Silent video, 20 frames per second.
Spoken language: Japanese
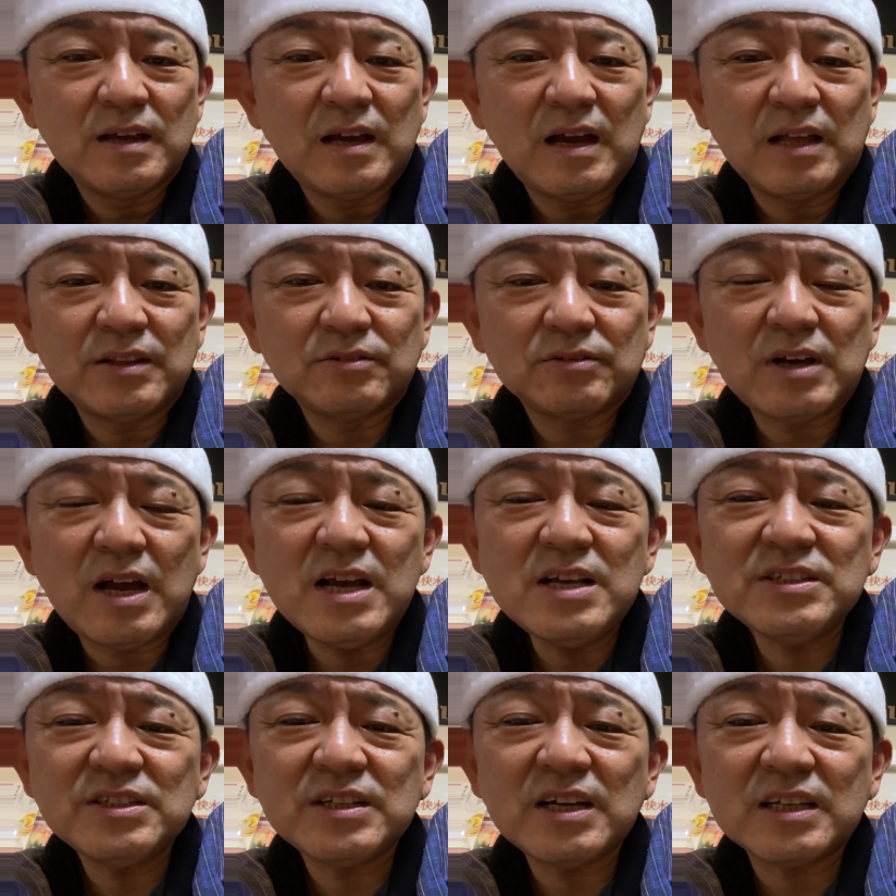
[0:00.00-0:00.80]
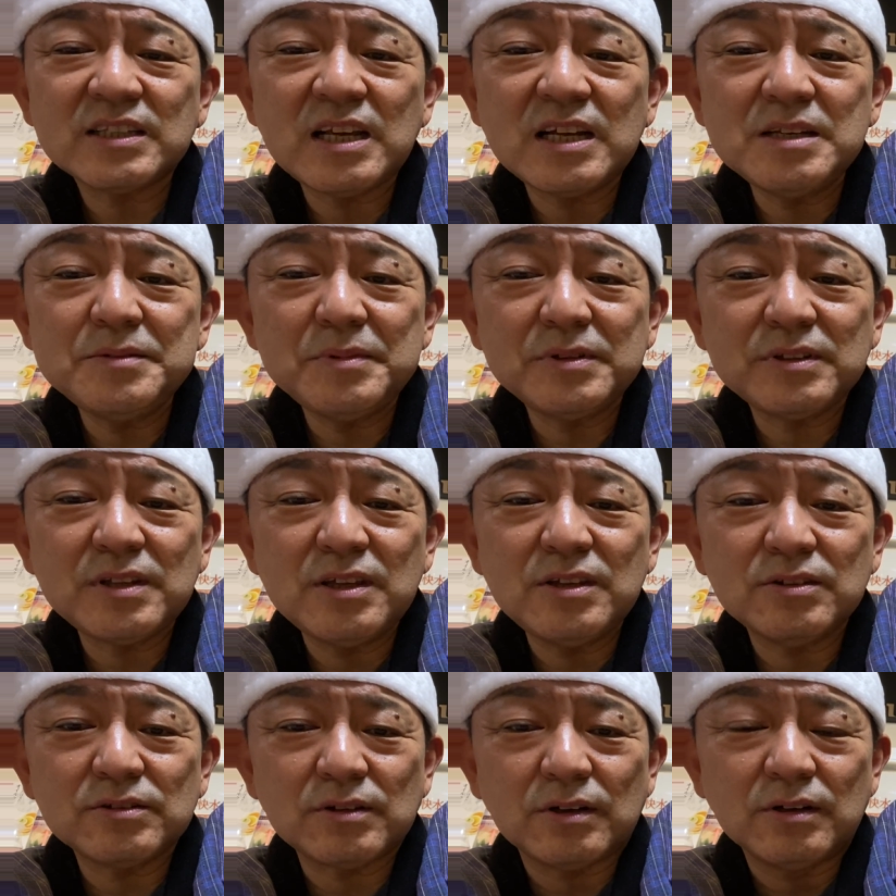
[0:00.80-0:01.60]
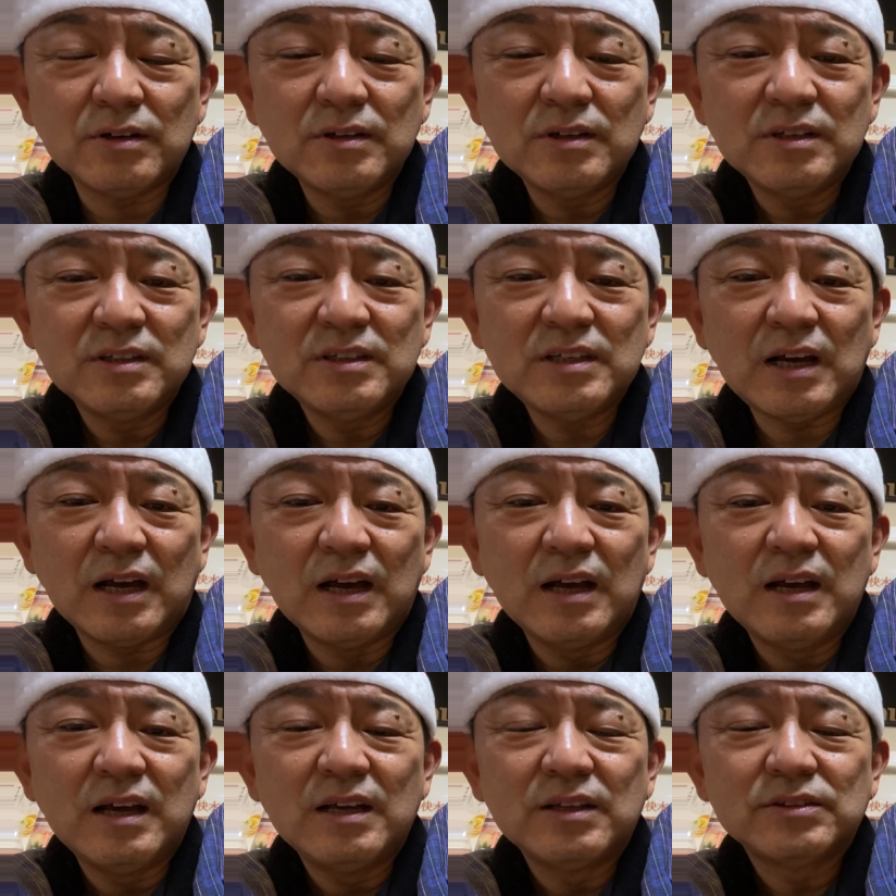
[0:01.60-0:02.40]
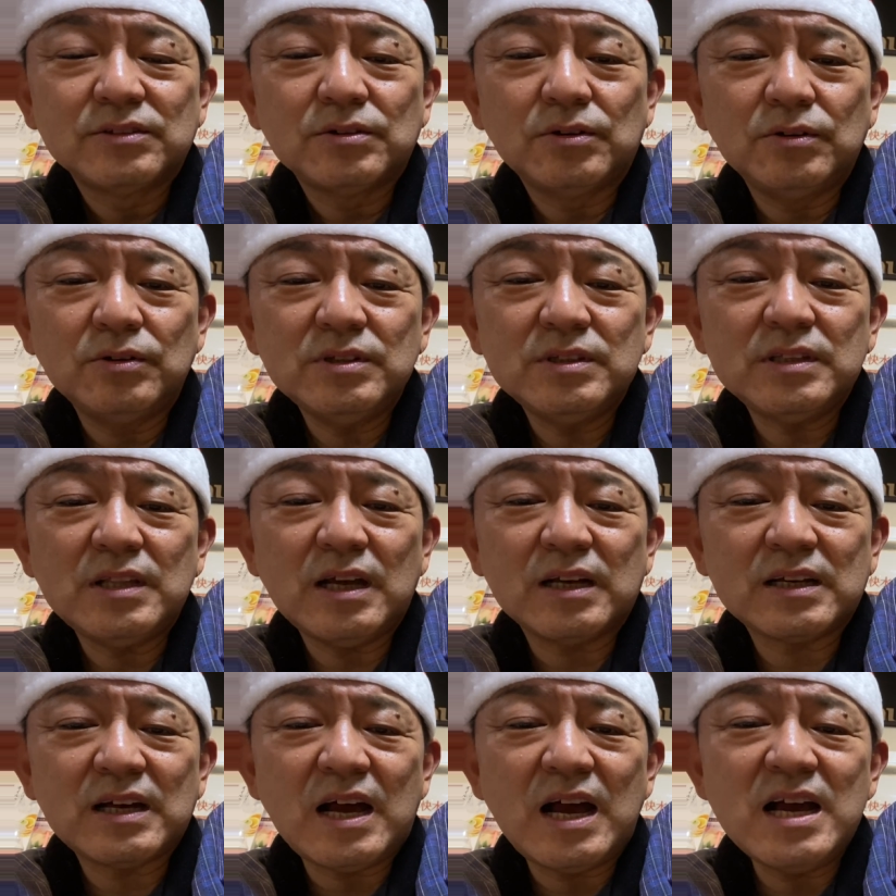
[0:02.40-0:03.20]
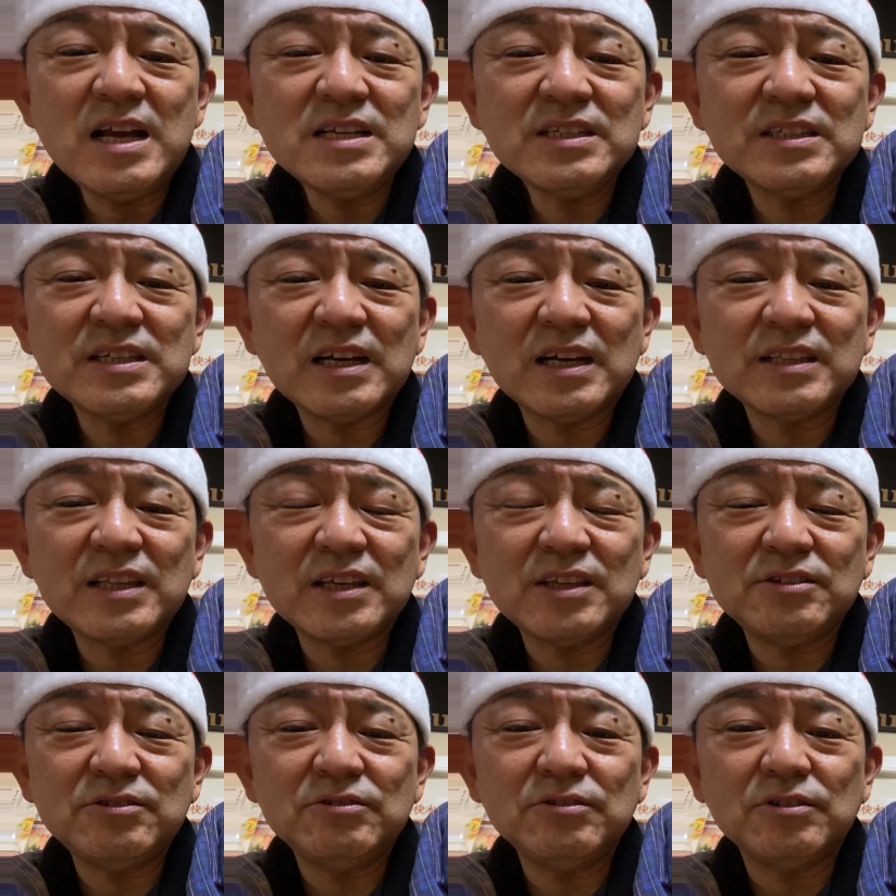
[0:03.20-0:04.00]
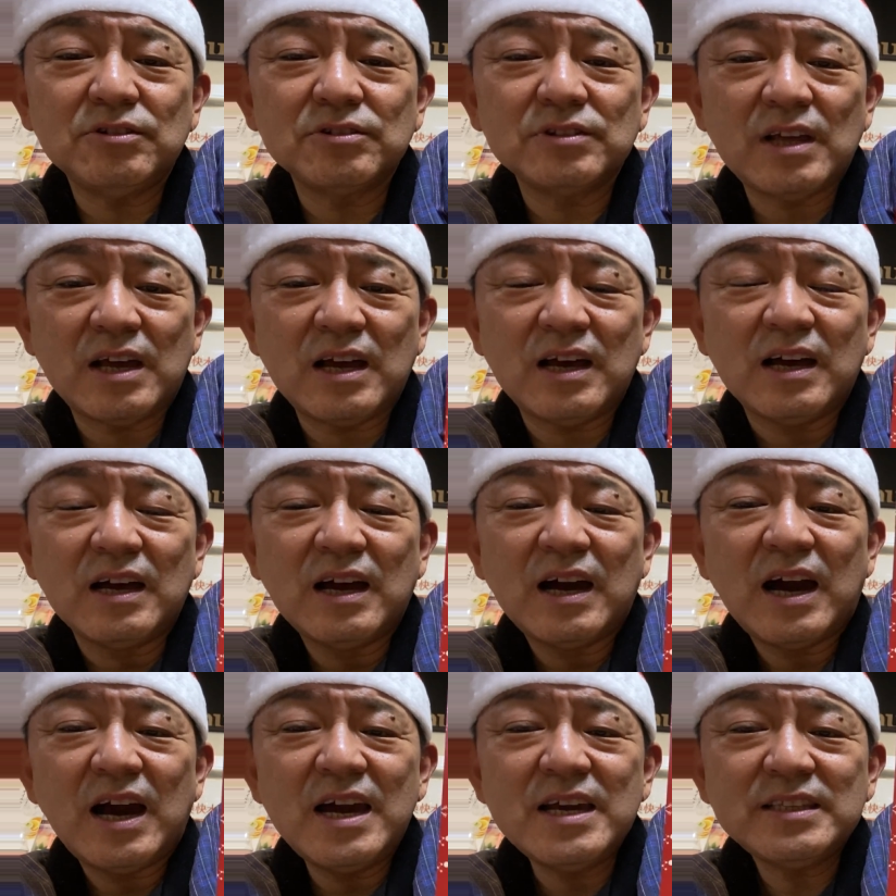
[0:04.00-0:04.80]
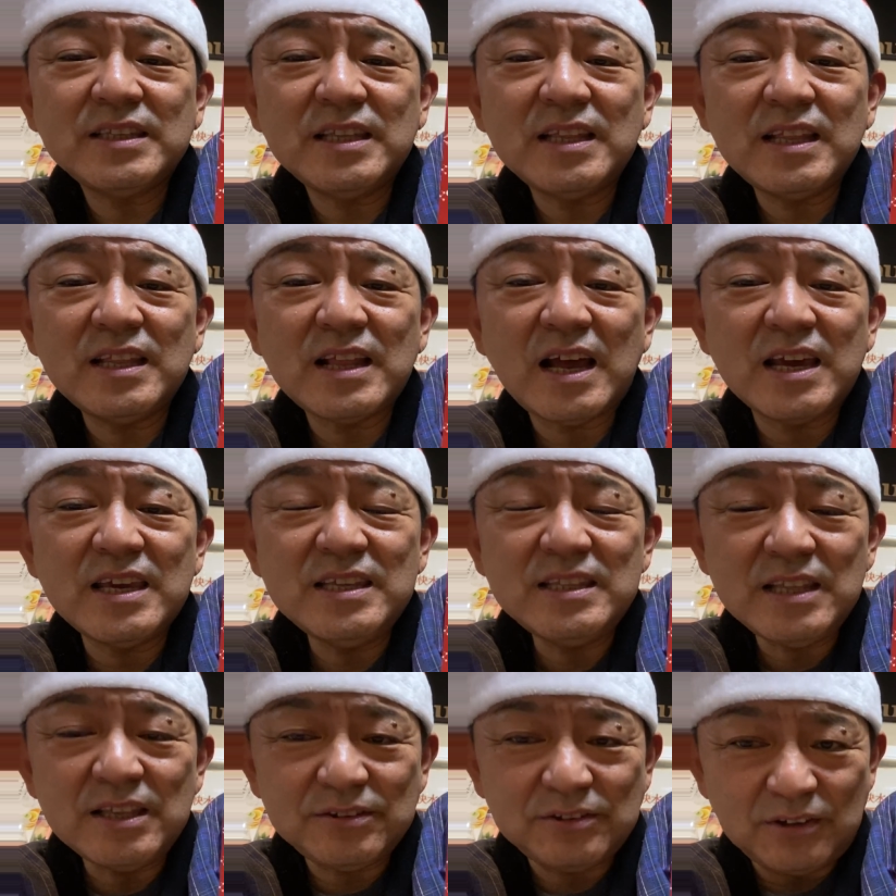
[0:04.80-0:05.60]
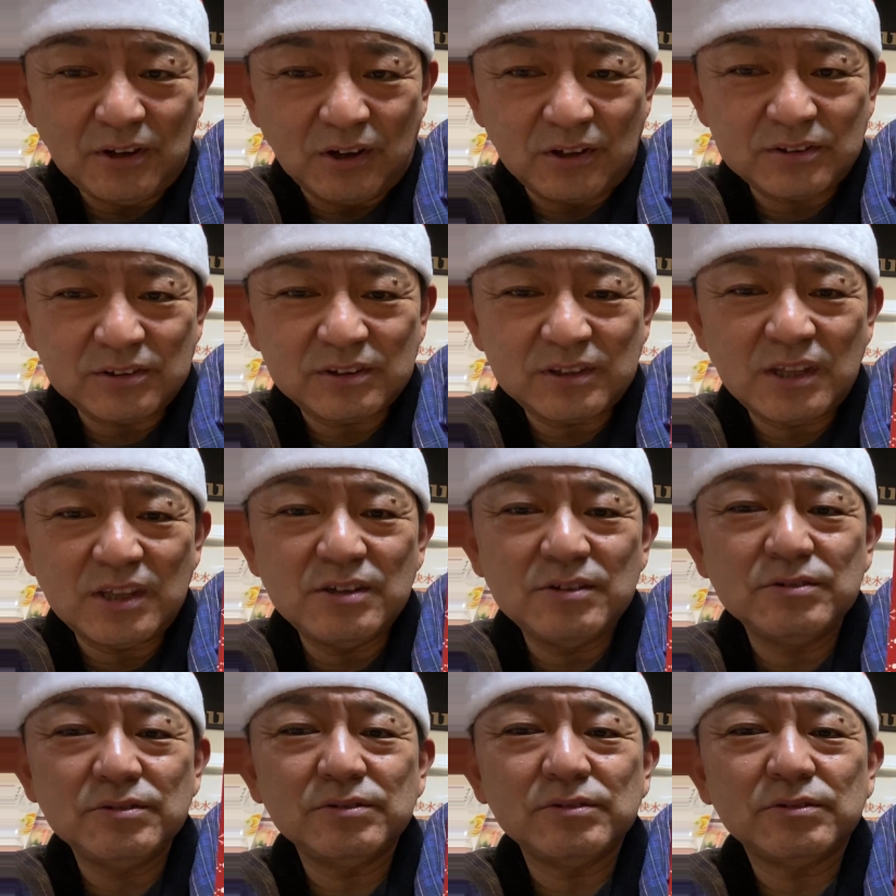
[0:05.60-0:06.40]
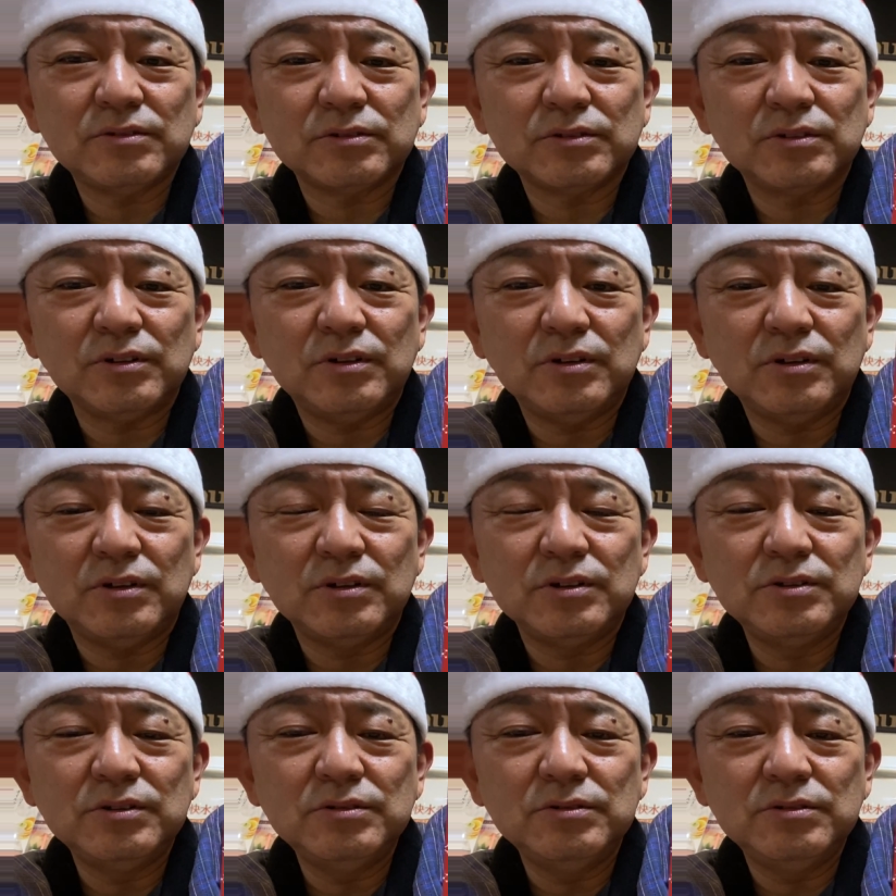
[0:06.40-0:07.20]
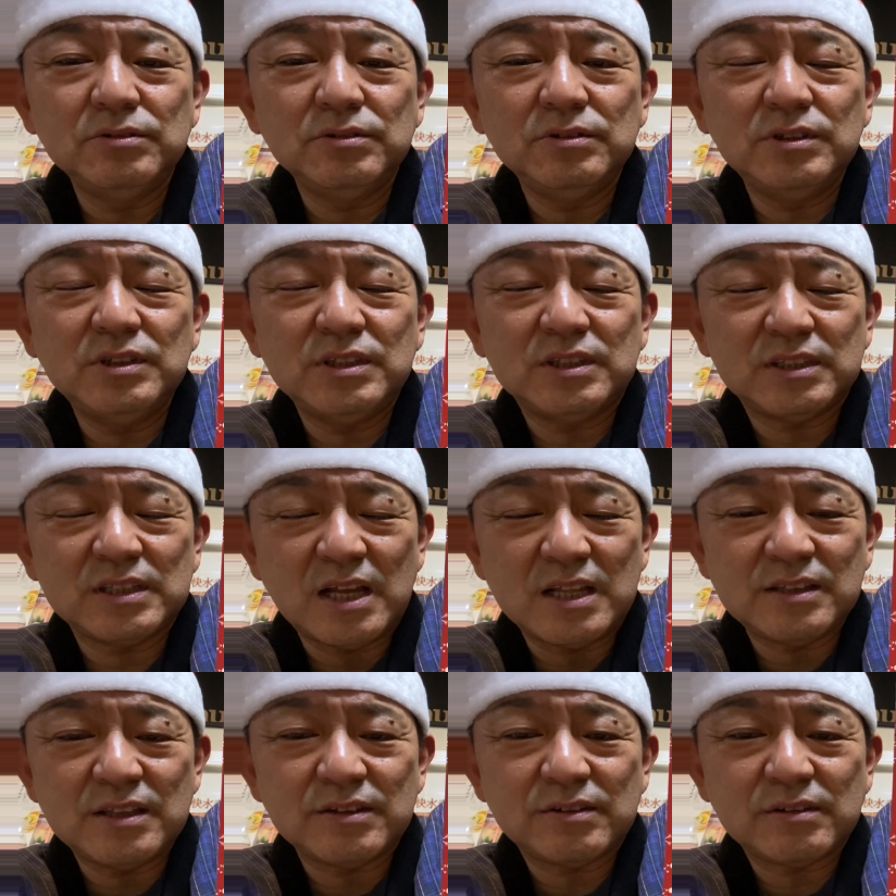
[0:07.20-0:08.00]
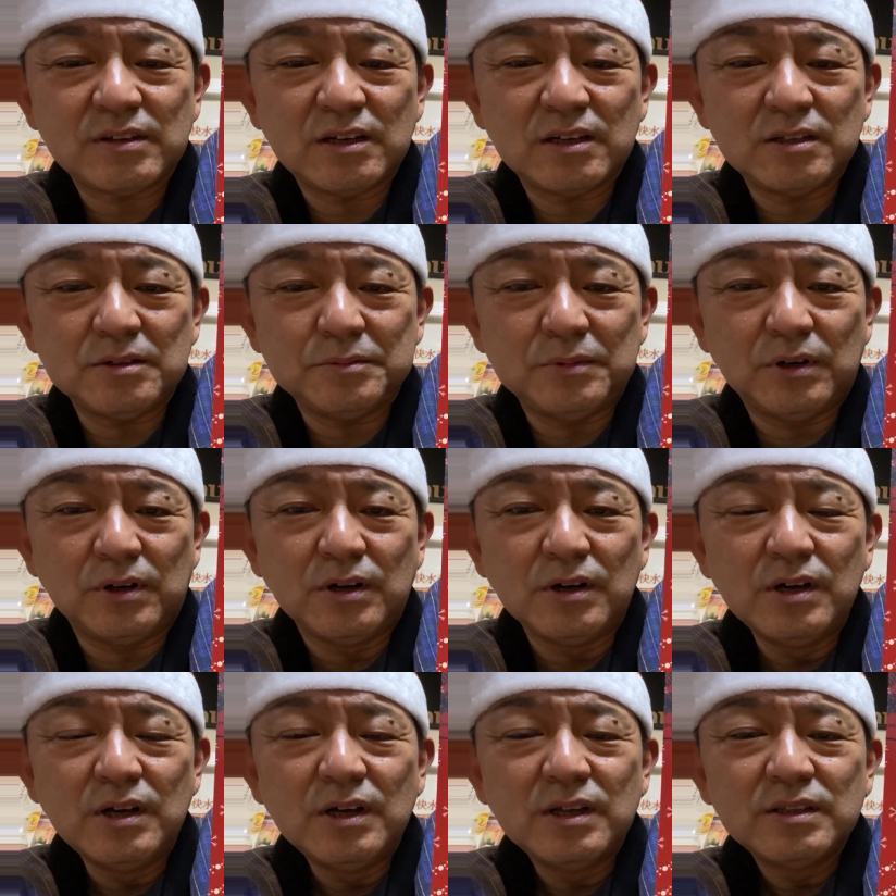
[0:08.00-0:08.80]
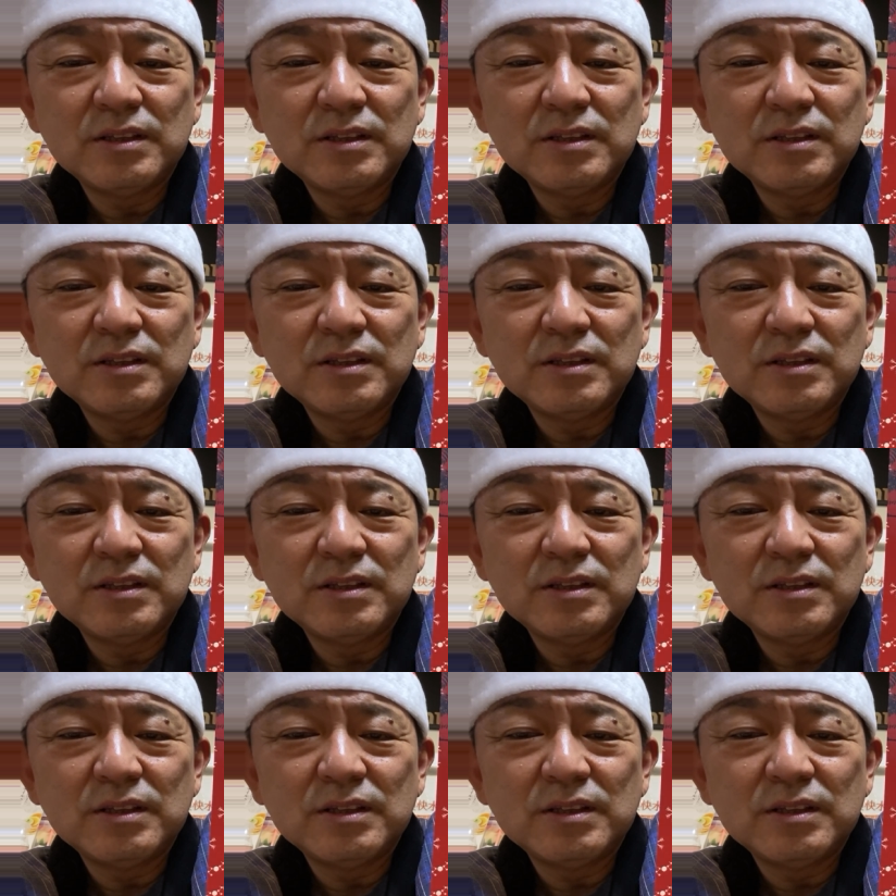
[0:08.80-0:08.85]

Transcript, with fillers: あの、感謝が足りませんよと。いや、そういった感謝ができるような相手でないんですよっていうことを言う、言ったんですけれども、